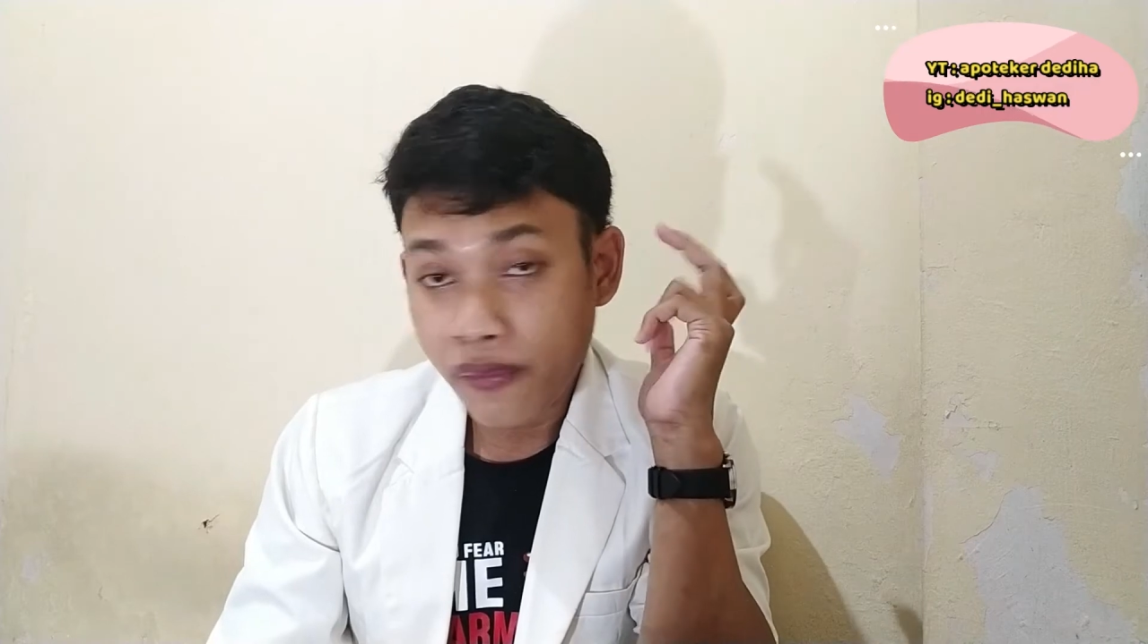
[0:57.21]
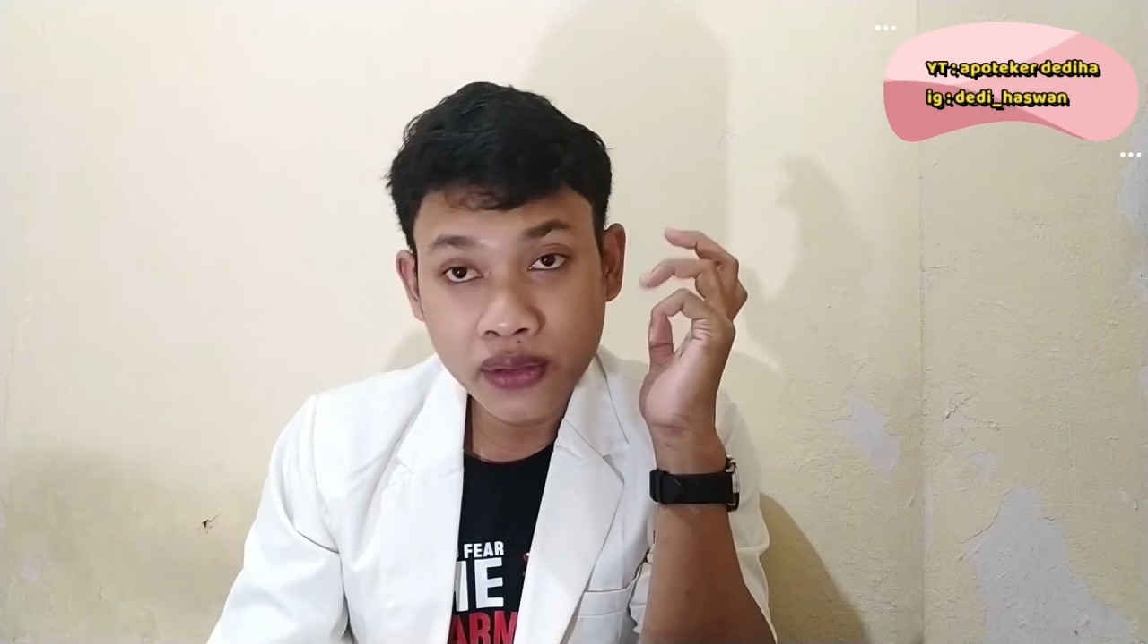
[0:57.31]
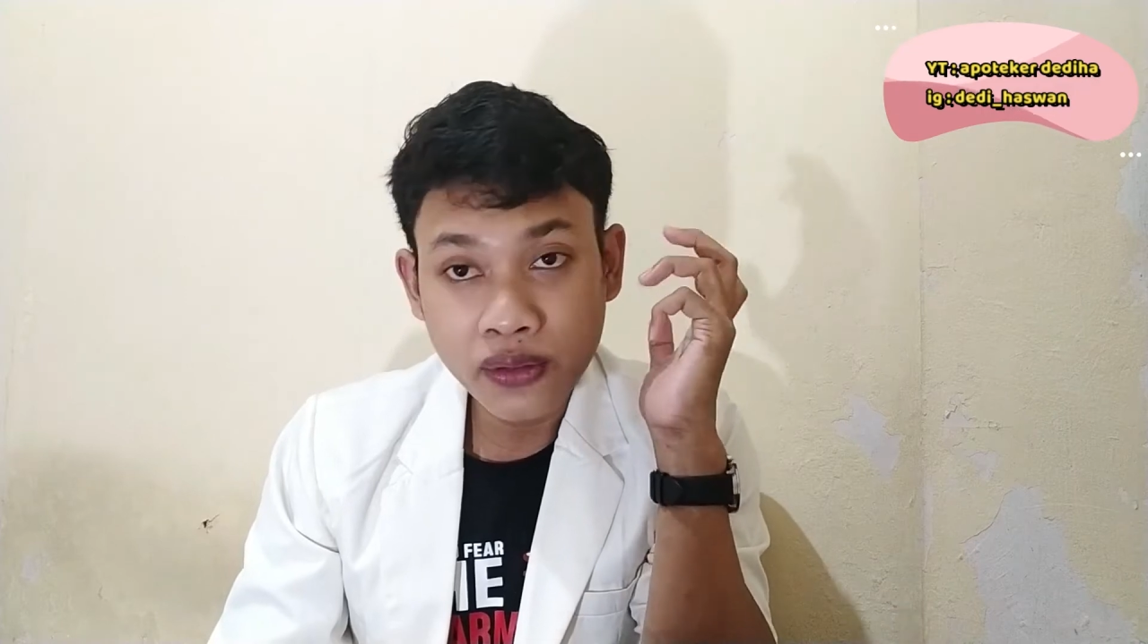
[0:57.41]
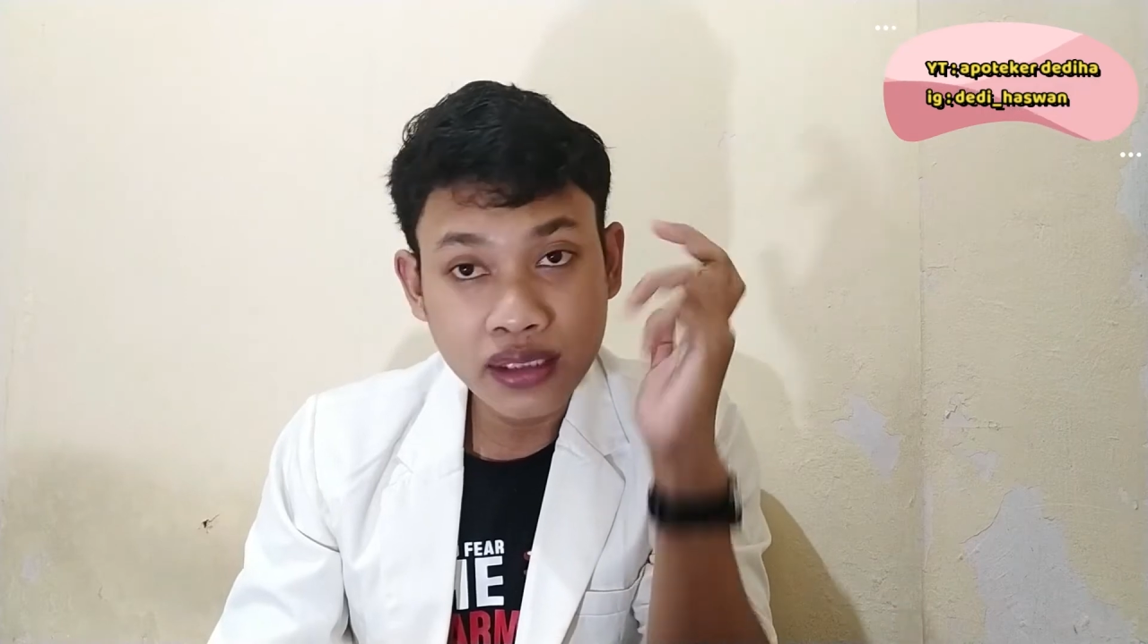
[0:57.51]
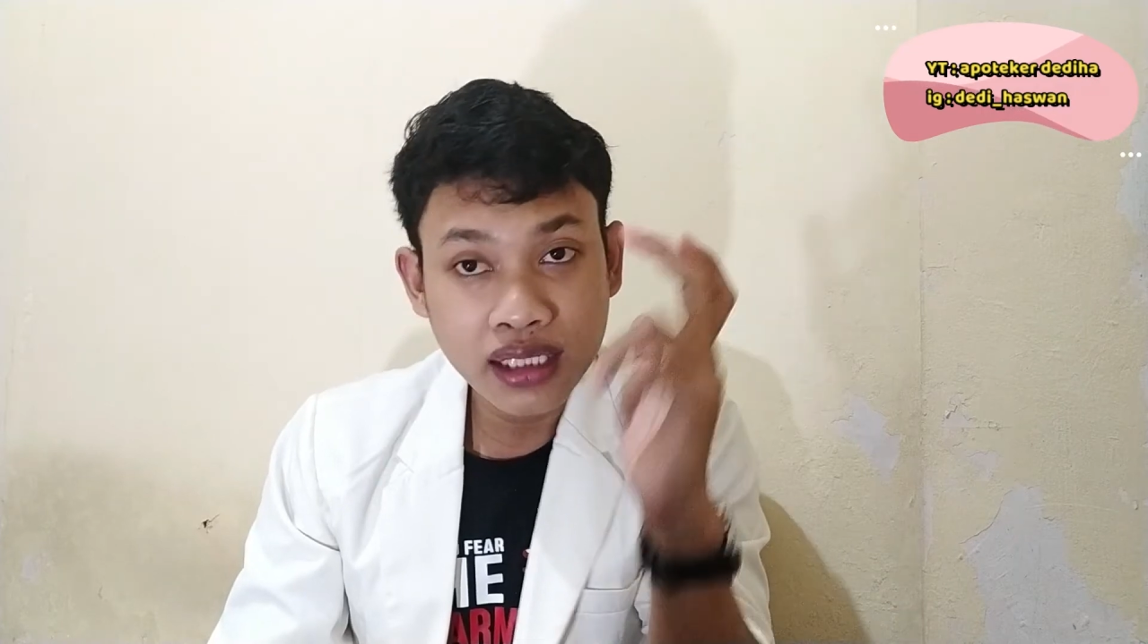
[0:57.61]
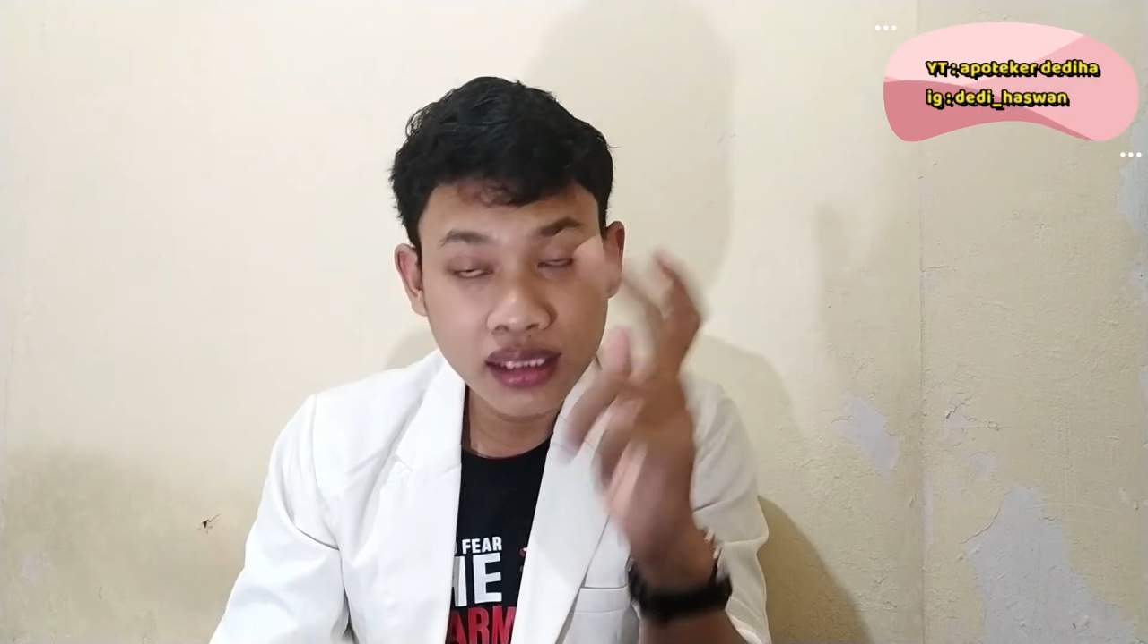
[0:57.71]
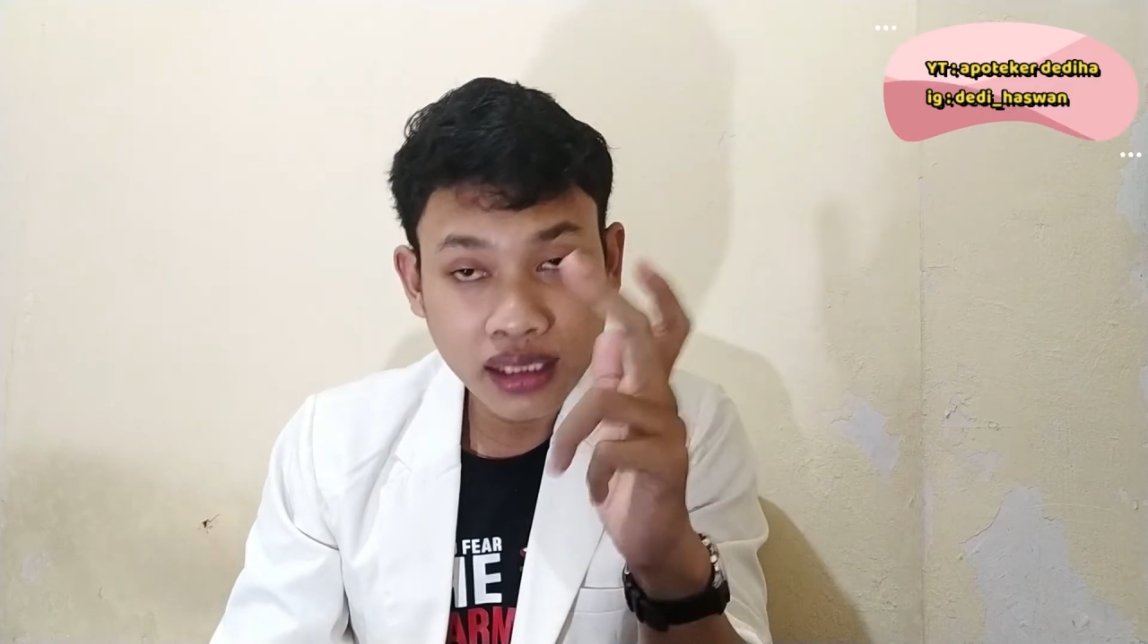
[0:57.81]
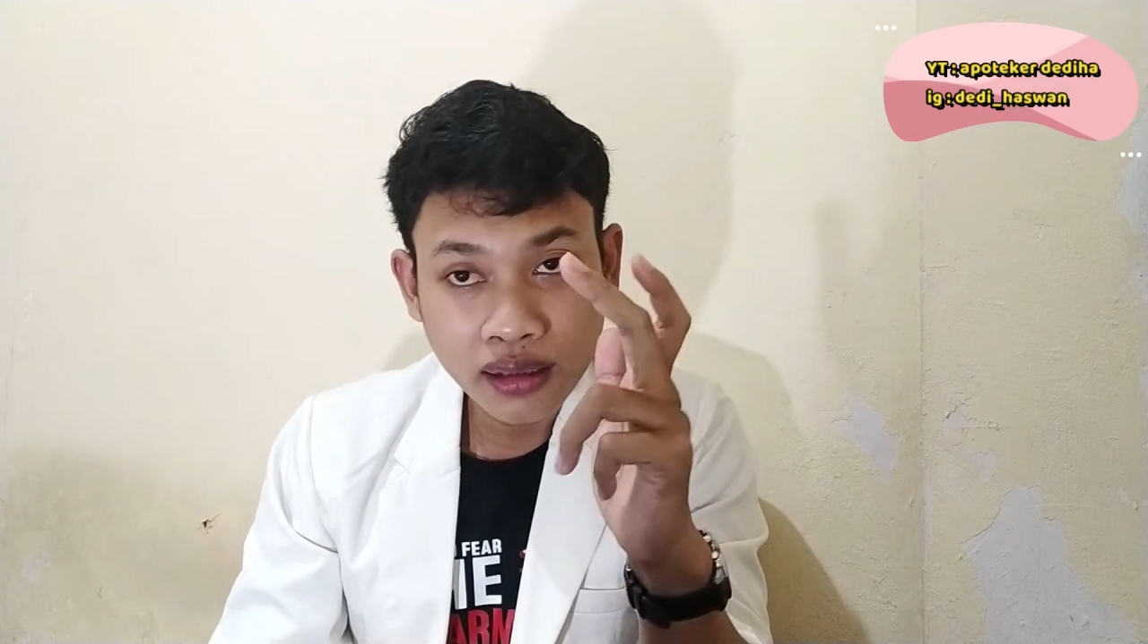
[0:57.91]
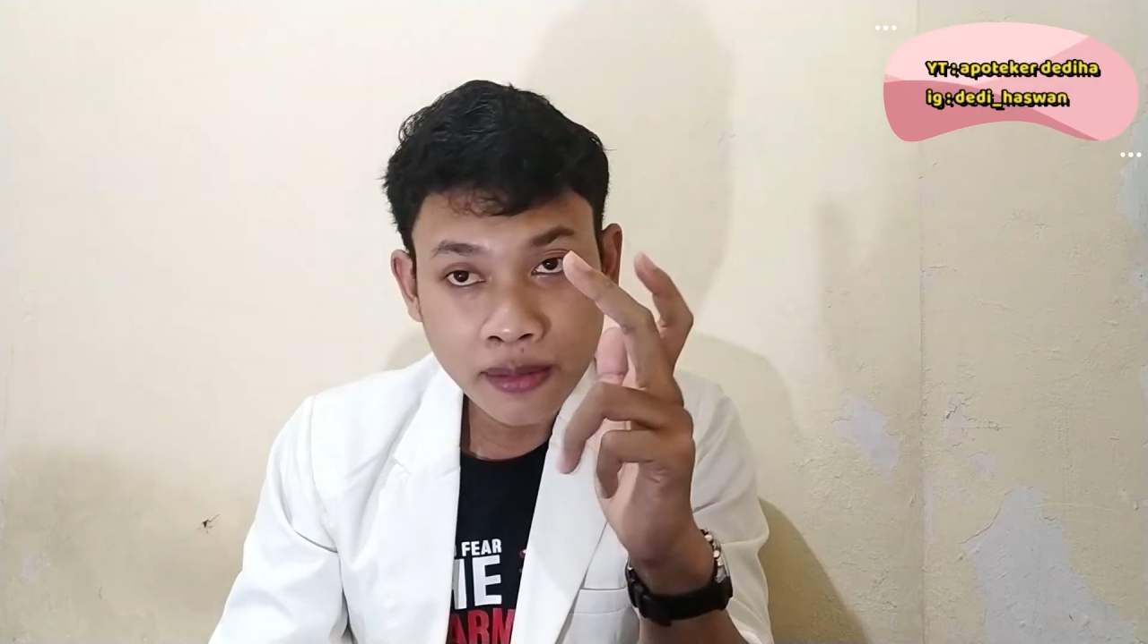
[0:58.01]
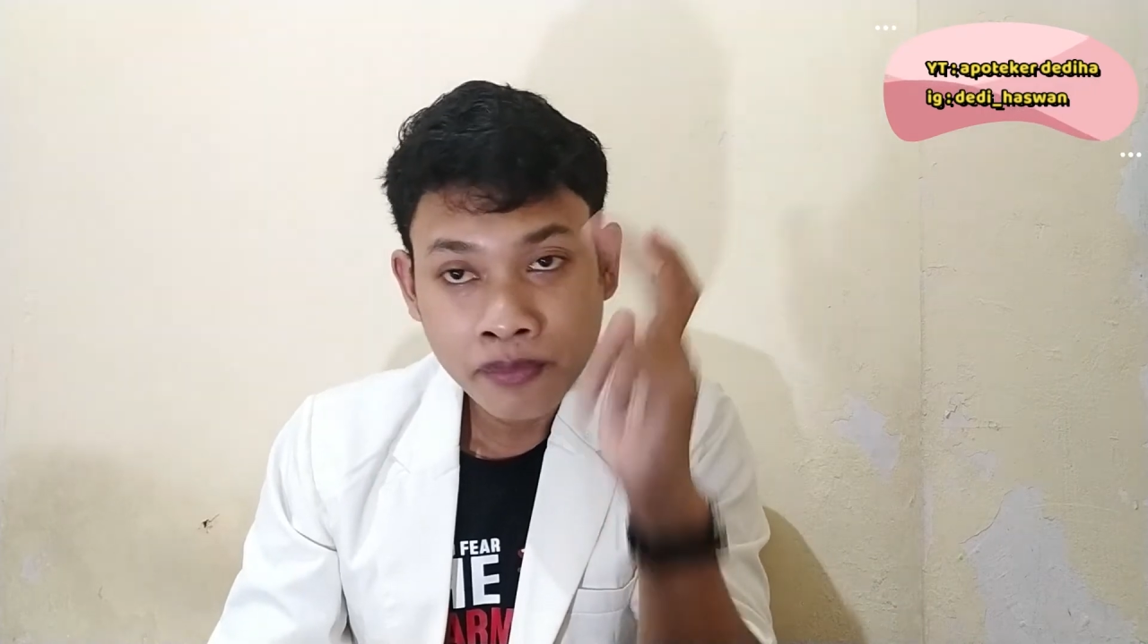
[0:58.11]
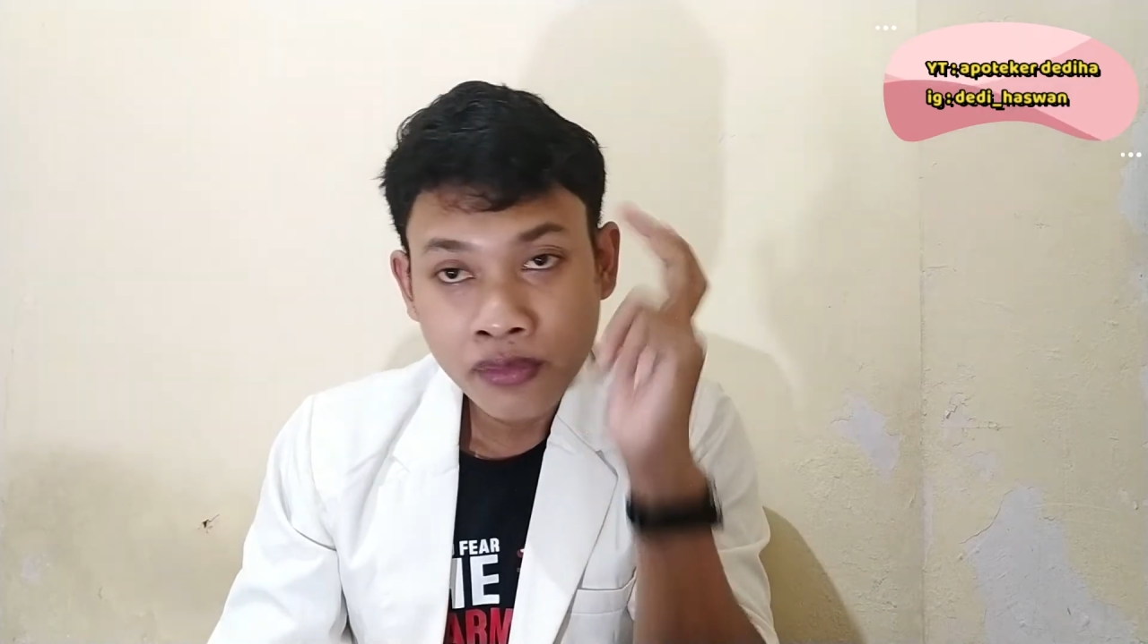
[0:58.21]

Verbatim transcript: faktor genetik.